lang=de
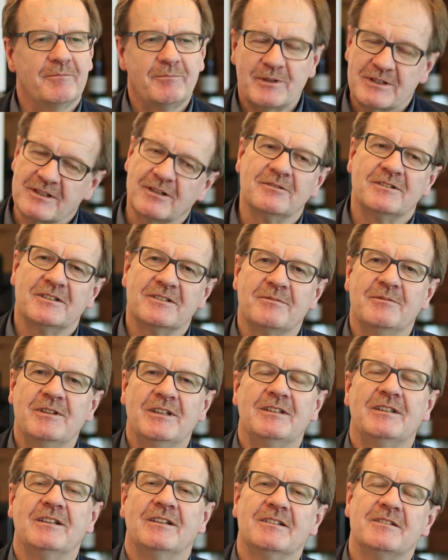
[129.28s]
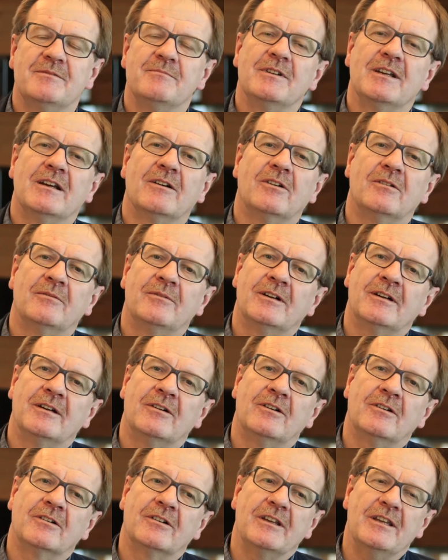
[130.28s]
Besonders wichtig ist mir
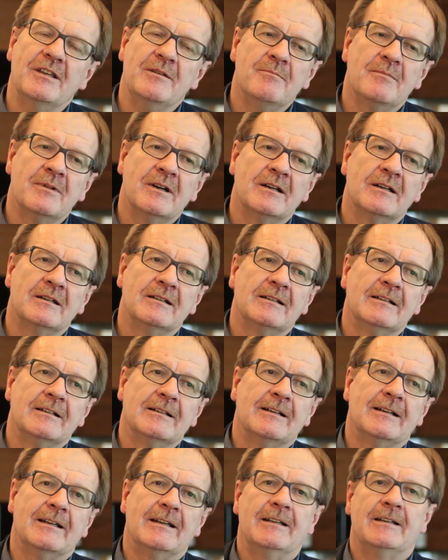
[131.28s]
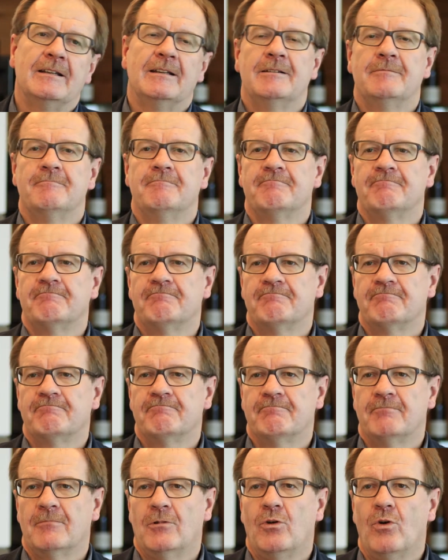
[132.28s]
aber auch immer eine
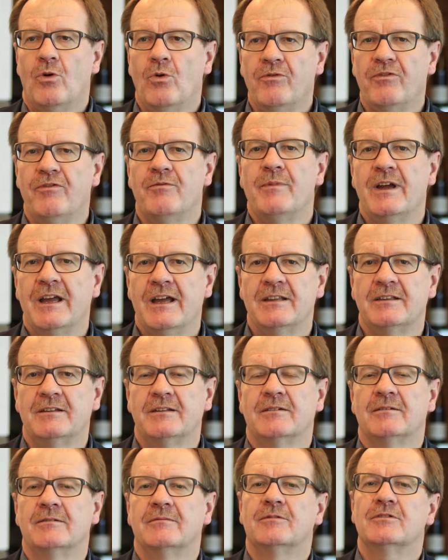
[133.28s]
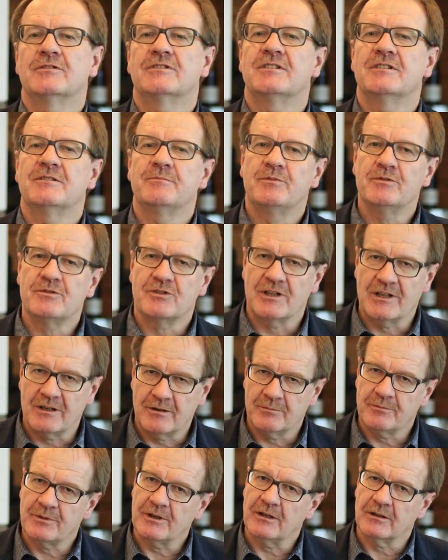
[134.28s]
Offenheit, was das
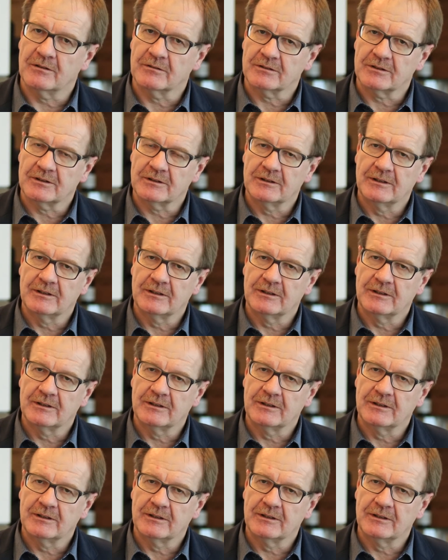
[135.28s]
Budget anbelangt.